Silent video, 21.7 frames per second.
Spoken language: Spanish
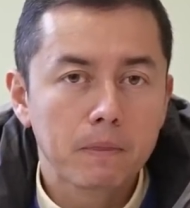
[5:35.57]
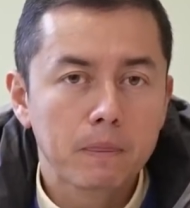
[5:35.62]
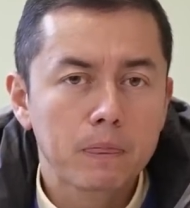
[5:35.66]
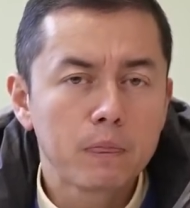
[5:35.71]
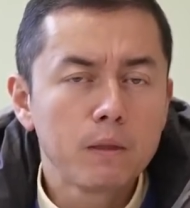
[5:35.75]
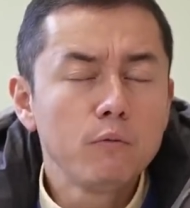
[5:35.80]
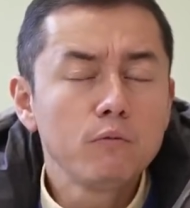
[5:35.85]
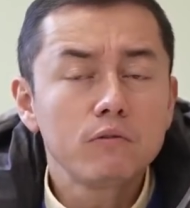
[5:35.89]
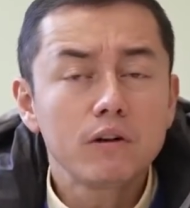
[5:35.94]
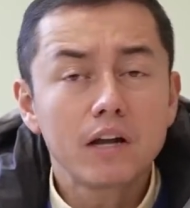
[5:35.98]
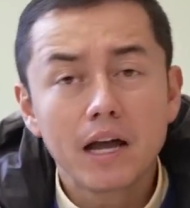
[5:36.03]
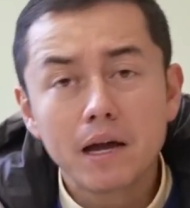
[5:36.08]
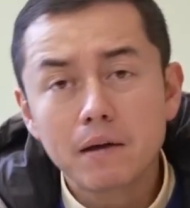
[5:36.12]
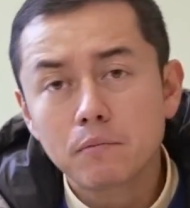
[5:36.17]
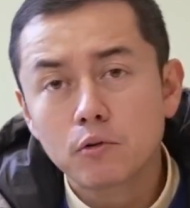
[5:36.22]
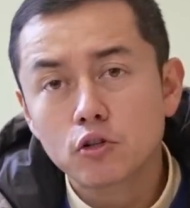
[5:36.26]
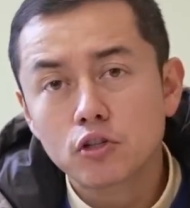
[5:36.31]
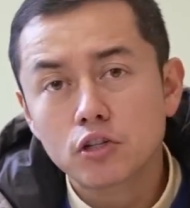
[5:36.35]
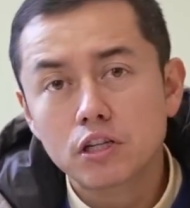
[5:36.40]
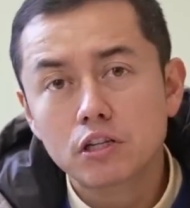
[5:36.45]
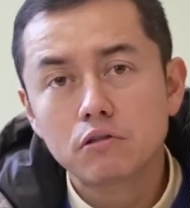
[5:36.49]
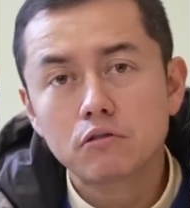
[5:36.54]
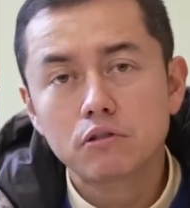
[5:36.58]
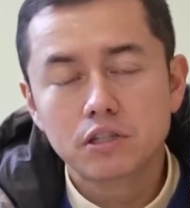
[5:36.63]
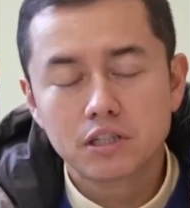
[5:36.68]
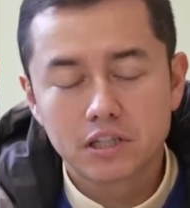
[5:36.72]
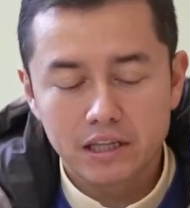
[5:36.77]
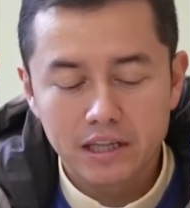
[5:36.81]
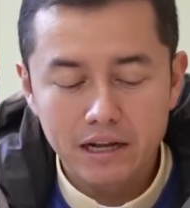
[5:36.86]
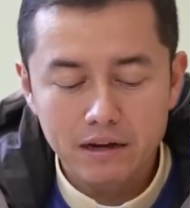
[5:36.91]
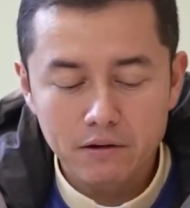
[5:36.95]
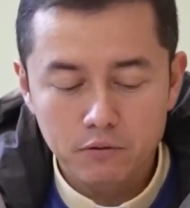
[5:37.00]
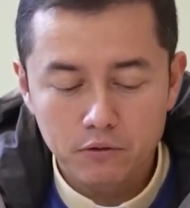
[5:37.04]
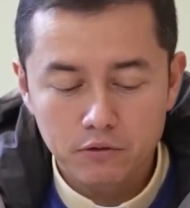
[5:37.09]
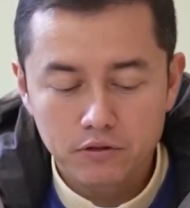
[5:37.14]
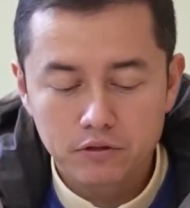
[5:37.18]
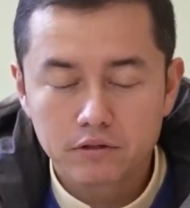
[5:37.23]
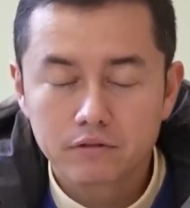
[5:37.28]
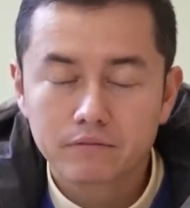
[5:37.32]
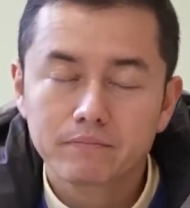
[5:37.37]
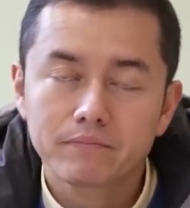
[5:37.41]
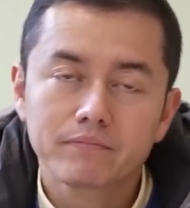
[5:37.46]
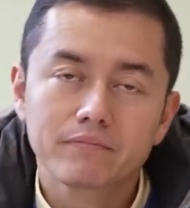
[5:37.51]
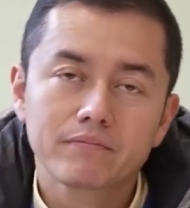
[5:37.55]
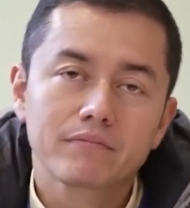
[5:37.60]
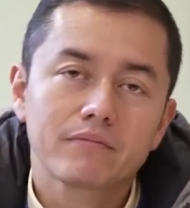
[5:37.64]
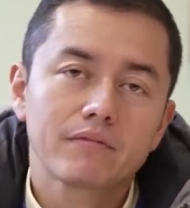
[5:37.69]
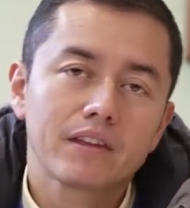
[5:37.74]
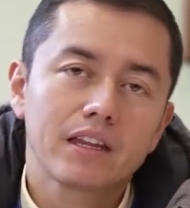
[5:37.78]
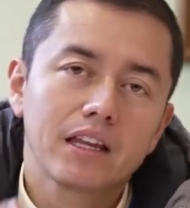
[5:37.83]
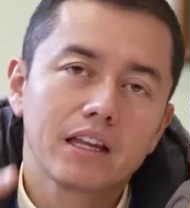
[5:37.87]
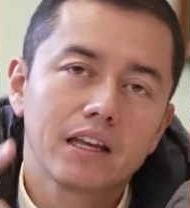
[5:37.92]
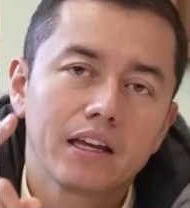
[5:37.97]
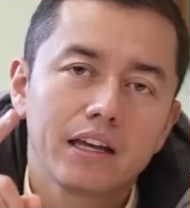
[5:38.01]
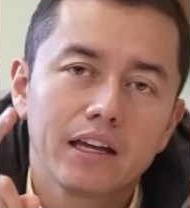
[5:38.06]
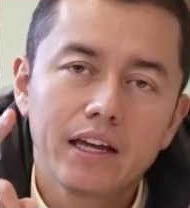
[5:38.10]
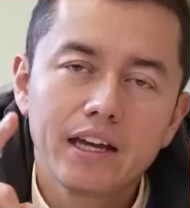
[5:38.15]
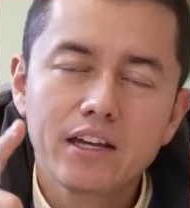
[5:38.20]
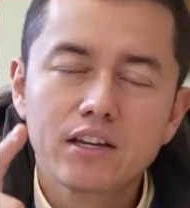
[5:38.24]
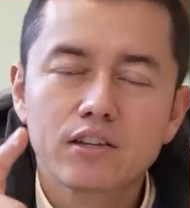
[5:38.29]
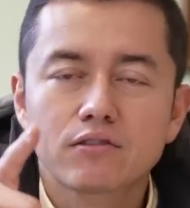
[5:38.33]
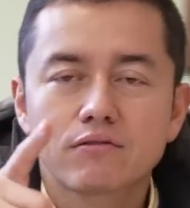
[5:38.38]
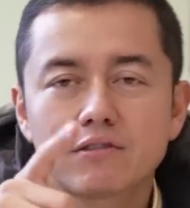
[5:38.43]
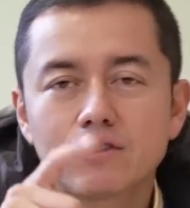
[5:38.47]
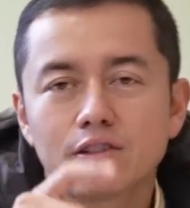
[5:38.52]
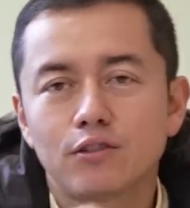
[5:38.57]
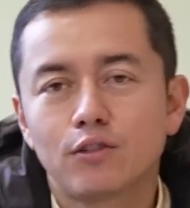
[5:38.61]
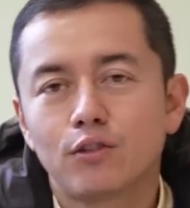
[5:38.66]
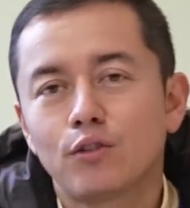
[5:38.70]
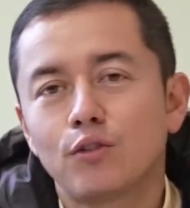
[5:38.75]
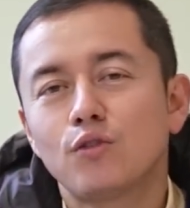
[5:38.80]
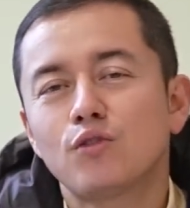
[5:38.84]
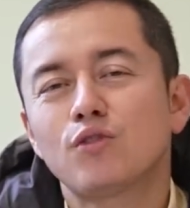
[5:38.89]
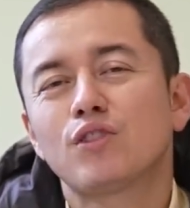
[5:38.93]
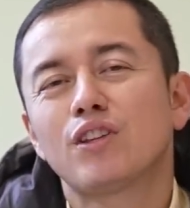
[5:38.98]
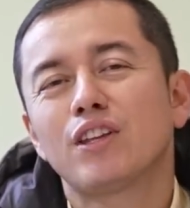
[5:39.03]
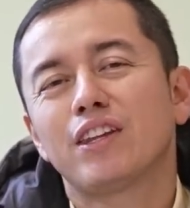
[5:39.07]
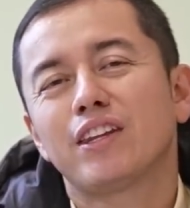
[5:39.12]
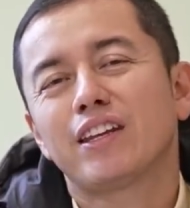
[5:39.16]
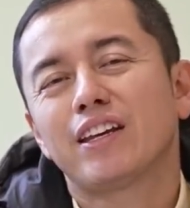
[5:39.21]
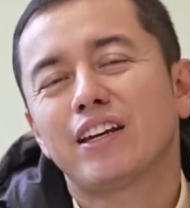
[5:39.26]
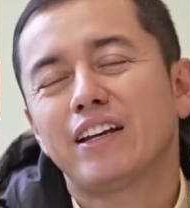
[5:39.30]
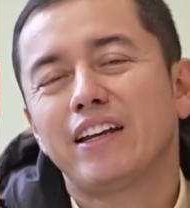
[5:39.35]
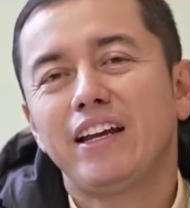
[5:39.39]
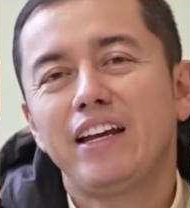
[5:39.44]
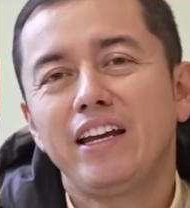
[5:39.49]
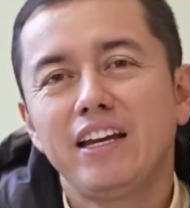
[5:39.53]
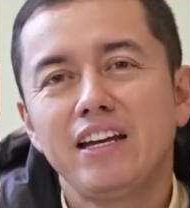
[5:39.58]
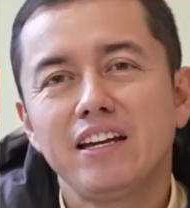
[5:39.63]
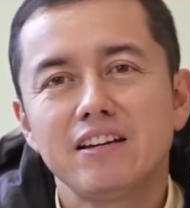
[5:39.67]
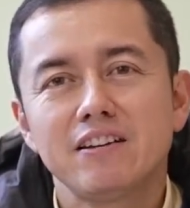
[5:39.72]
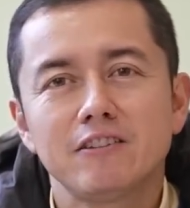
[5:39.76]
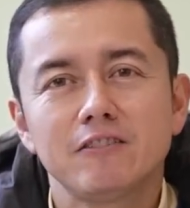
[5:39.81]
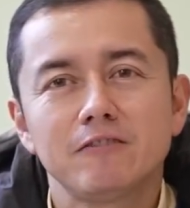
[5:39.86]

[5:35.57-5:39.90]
Nunca hemos sido esclavos. Eso es lo que usted cree.